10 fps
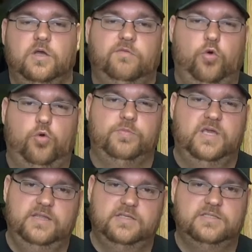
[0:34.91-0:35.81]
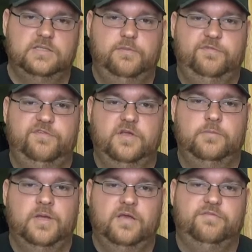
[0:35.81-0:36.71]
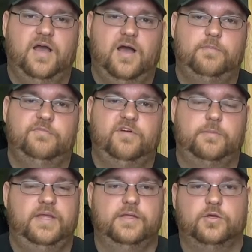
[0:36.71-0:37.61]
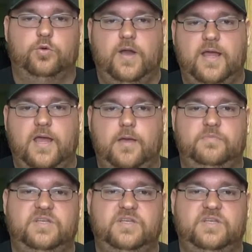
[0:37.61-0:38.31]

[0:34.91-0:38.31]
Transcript: Worum geht es in dem Film? Wir haben Familie Graham.